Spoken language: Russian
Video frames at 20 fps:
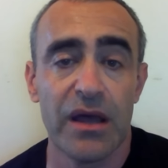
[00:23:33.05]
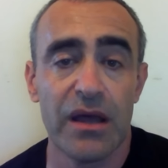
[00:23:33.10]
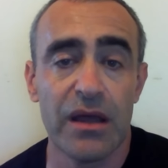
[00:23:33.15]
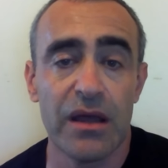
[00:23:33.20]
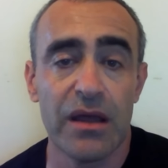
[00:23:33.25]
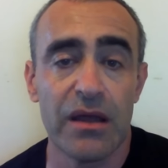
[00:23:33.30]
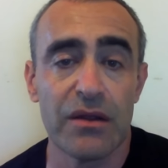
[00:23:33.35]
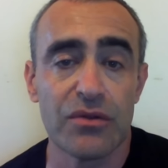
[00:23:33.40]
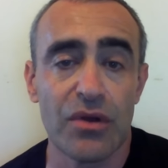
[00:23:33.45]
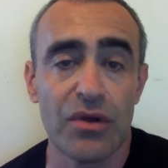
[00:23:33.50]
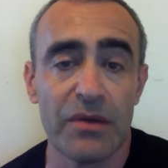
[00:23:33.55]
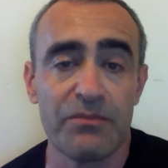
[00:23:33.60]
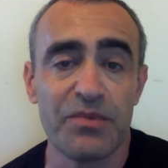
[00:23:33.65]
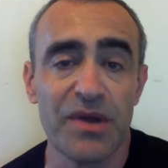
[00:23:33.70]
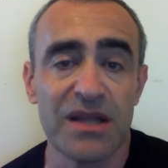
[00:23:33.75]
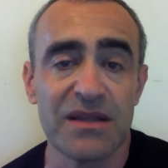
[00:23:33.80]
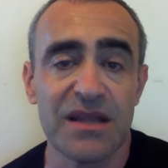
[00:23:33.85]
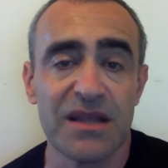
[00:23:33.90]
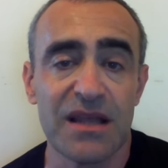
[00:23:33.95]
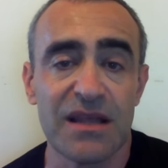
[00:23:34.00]
Э, но
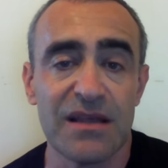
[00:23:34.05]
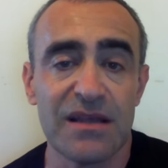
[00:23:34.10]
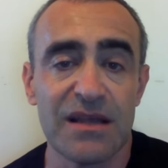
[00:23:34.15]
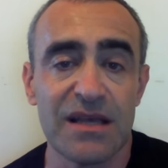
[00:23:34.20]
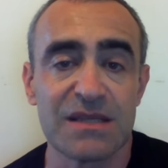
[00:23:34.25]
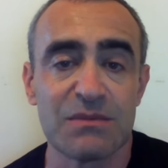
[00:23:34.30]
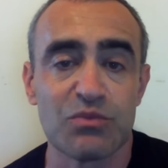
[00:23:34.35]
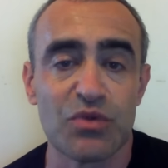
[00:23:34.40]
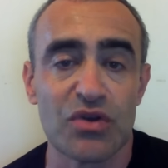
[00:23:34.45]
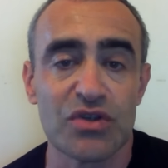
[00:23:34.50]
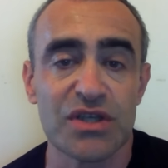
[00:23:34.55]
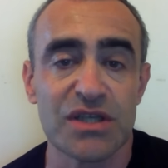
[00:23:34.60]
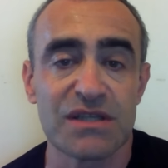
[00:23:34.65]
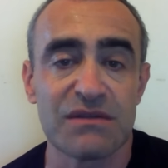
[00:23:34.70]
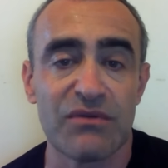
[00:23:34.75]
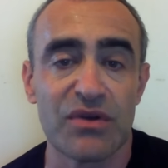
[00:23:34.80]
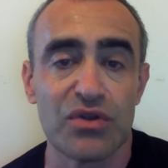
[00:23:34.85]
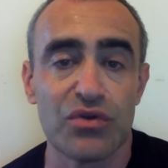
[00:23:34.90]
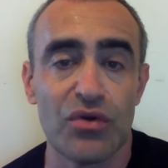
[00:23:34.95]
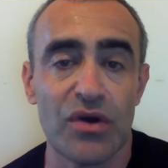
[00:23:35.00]
опять-таки есть
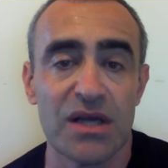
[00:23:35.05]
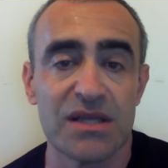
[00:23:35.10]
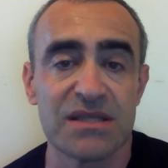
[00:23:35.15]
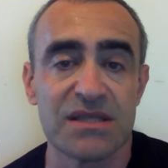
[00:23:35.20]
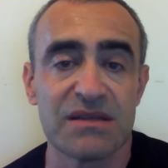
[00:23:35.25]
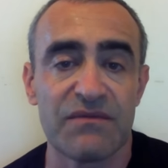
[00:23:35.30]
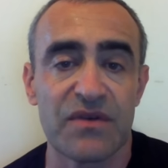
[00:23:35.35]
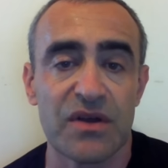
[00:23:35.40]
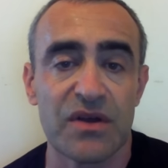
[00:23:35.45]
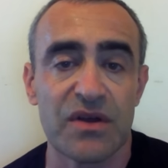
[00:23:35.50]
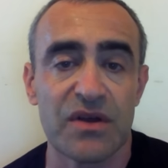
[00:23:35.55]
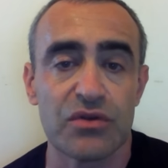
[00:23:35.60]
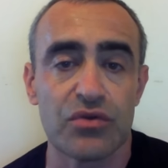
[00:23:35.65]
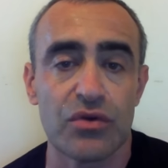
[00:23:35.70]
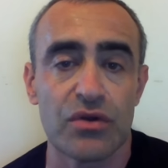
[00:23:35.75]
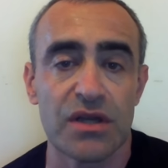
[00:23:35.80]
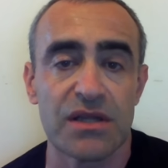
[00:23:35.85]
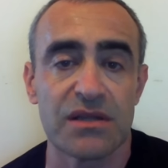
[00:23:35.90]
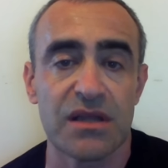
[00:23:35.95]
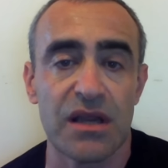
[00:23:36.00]
множество нюансов,
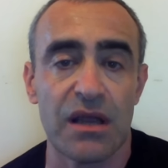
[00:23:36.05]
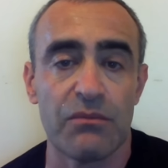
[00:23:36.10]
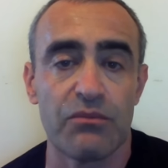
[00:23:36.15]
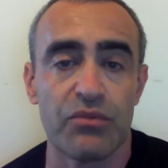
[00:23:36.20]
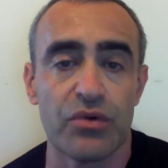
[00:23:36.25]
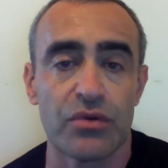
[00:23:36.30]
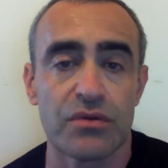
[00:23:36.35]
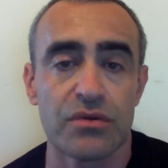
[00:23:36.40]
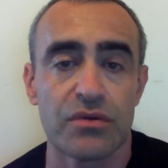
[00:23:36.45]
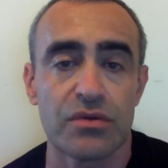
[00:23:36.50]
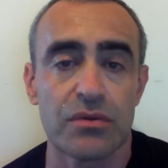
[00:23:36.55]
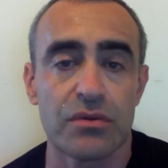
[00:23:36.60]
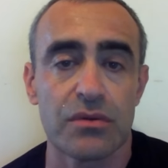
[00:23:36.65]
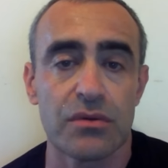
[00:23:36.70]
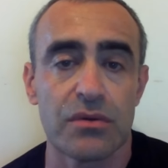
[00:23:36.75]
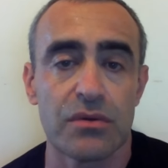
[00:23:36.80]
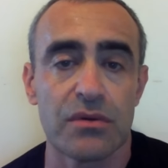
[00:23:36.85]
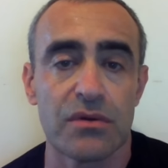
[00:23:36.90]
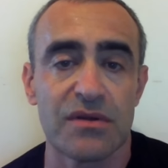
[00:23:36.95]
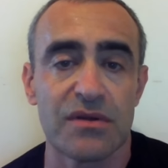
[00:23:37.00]
которые требуют,
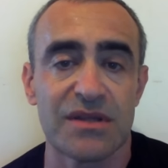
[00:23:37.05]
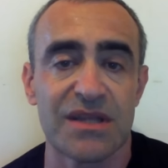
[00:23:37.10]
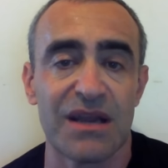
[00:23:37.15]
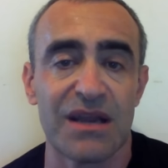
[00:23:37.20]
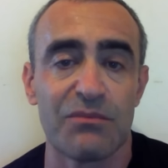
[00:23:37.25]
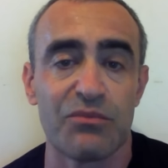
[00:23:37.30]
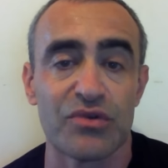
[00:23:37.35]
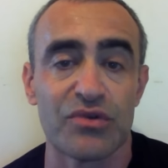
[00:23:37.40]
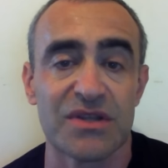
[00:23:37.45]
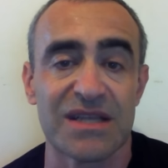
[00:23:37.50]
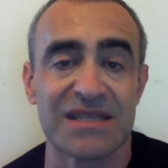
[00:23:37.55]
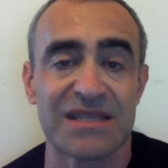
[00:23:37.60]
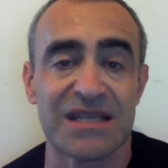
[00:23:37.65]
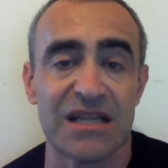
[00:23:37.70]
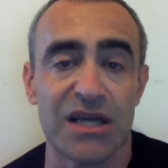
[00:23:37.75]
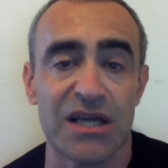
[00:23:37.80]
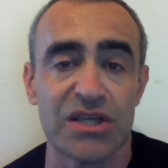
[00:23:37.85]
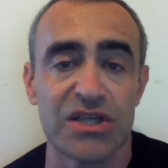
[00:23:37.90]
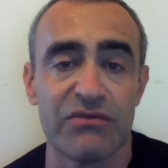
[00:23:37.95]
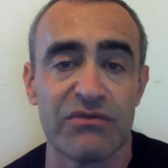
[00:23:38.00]
э, требуют
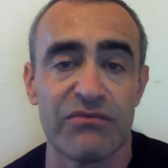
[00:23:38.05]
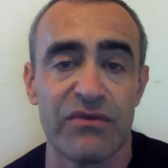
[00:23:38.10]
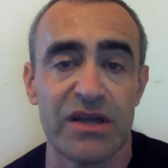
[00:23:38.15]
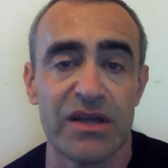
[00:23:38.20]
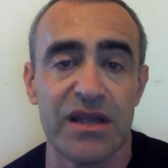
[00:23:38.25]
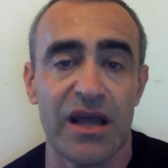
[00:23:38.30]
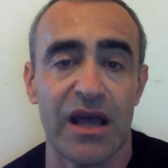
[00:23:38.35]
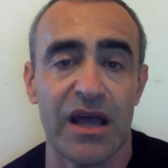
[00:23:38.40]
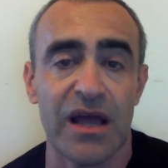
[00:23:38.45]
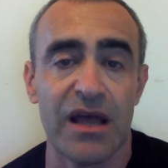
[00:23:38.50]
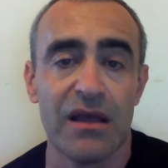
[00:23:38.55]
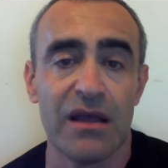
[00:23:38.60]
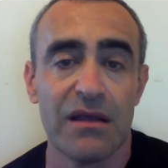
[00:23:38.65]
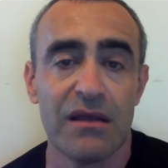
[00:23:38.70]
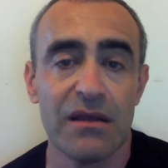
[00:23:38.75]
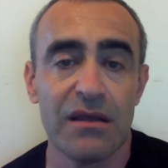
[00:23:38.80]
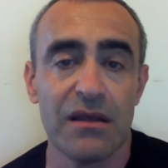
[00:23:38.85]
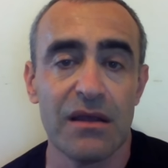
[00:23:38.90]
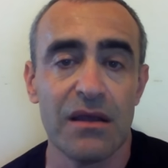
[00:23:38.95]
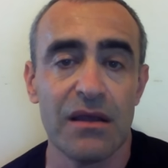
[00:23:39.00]
отслеживания
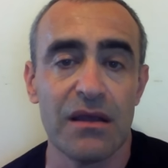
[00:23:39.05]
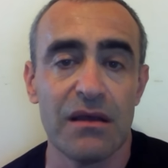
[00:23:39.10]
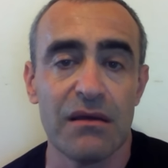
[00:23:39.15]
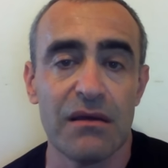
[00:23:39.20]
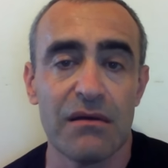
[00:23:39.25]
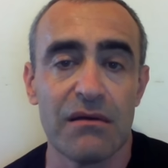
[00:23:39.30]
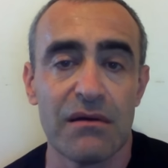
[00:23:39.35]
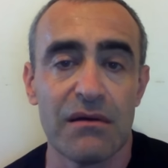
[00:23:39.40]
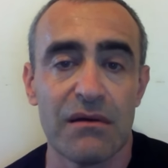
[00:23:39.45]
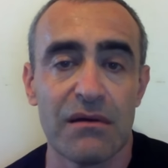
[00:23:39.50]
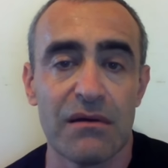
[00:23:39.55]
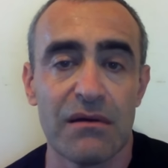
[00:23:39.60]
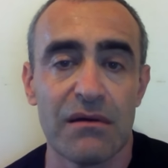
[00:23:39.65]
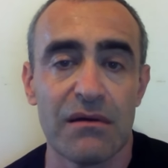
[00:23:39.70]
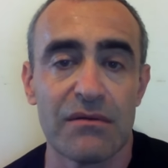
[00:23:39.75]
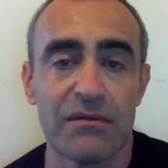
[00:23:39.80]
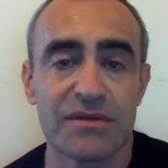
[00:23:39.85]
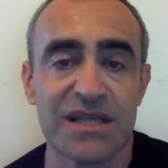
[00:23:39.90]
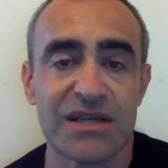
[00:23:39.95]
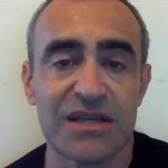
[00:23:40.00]
и,
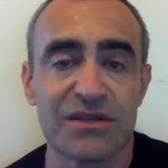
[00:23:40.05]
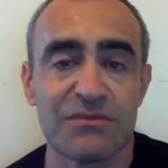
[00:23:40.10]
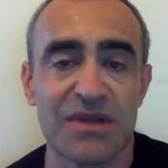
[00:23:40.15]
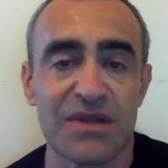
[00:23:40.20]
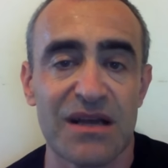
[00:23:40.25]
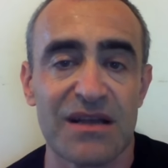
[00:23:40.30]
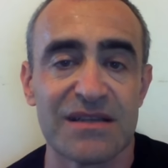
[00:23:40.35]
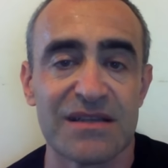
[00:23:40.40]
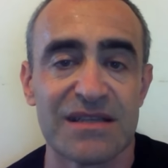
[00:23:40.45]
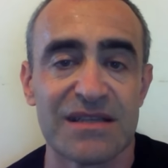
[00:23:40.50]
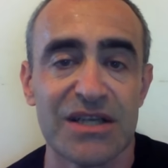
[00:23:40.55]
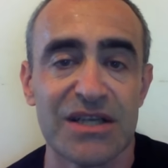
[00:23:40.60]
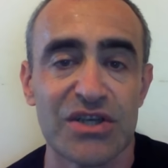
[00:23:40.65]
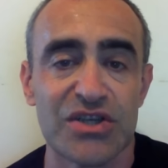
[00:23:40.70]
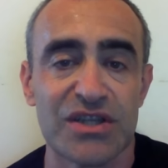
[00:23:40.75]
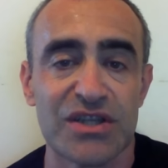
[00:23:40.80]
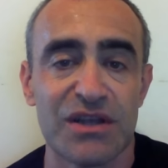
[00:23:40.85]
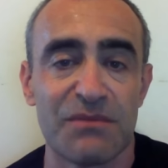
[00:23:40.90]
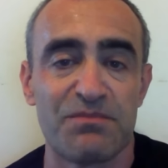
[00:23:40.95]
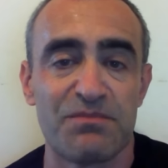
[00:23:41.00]
э, скажем так,
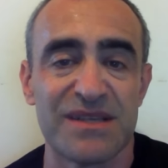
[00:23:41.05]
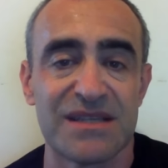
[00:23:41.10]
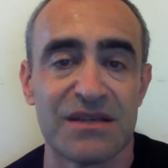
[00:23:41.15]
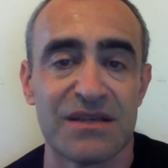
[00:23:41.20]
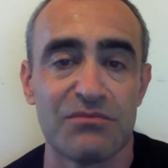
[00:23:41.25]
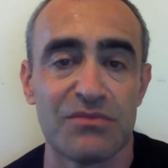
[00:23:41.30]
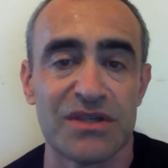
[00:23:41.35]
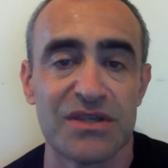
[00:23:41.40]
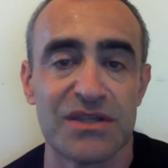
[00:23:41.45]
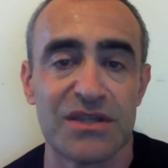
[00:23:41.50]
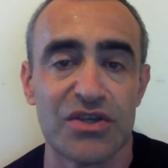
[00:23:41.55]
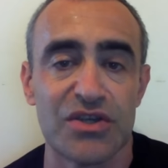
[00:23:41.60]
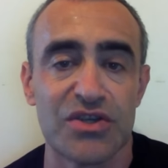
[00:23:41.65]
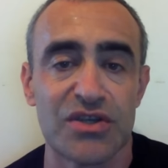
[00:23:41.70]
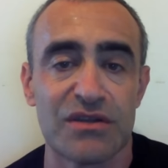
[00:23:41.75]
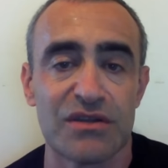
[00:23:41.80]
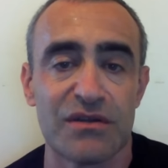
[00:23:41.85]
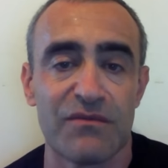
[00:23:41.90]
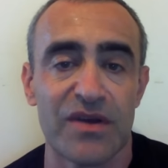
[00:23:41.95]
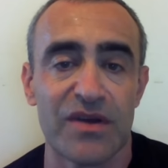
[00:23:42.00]
излишне
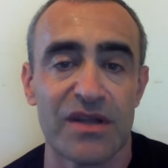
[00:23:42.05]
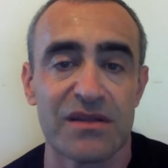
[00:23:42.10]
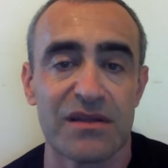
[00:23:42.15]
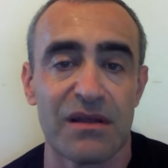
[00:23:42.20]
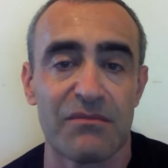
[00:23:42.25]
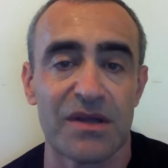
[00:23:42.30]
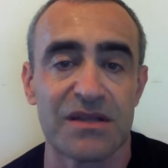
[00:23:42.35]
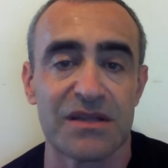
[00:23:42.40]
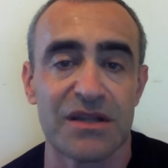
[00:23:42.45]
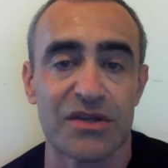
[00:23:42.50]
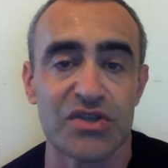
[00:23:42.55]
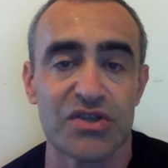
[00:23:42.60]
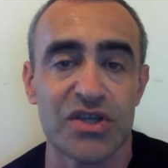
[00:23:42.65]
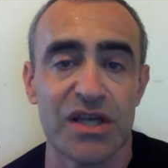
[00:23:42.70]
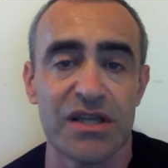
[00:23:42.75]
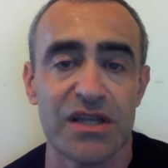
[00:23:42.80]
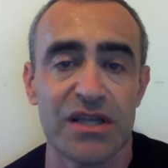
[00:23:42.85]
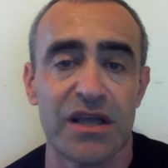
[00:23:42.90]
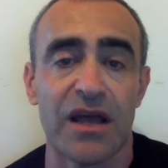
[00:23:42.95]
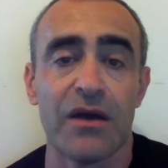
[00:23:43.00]
пессимистичным в этом
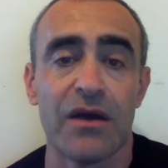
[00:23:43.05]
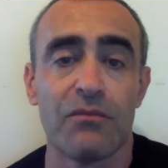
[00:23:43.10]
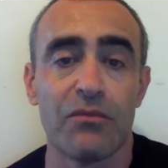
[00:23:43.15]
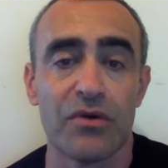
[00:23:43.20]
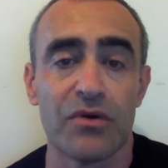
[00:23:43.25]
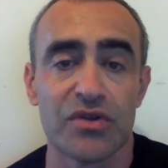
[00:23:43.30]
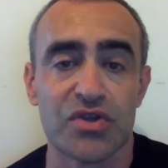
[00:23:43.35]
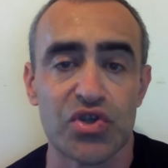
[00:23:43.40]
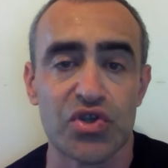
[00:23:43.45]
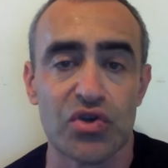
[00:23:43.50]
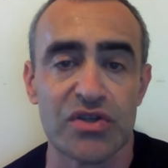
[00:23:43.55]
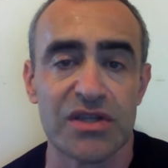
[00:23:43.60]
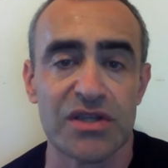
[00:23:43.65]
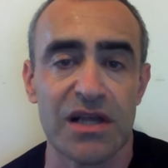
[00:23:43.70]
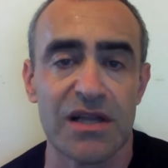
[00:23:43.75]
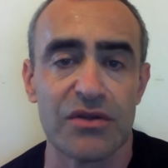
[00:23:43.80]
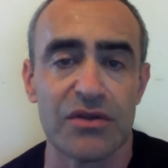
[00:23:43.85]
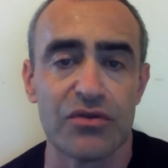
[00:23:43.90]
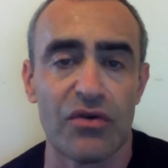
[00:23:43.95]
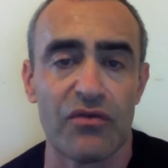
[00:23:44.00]
отношении, мол,
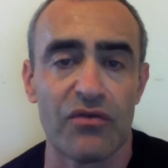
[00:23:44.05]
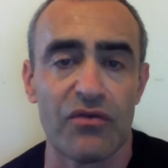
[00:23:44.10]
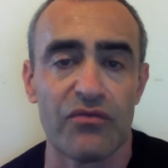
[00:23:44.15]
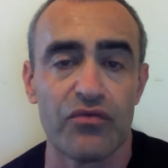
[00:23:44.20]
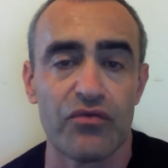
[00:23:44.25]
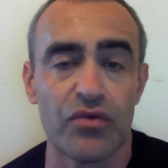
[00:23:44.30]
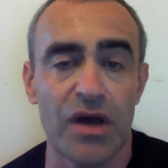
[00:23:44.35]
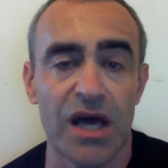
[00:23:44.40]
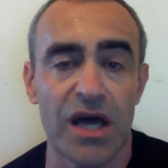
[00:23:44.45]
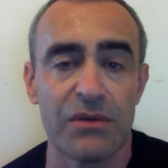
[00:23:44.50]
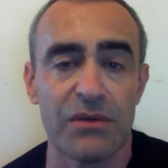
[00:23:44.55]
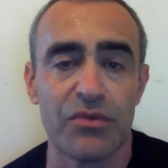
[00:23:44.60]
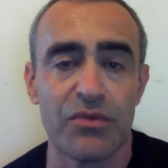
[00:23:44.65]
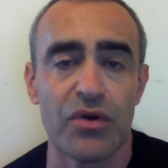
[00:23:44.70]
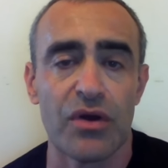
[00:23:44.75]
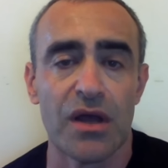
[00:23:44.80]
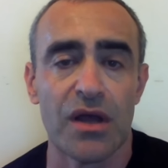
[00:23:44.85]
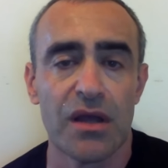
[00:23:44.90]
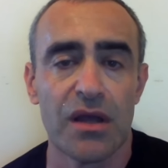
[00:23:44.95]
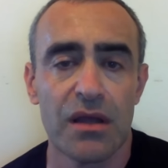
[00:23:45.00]
создали новую
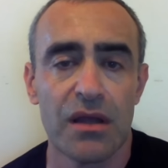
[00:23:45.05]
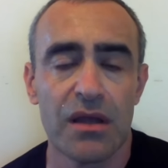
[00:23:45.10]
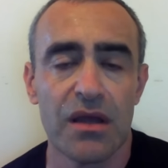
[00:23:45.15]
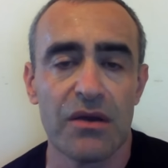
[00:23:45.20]
армию,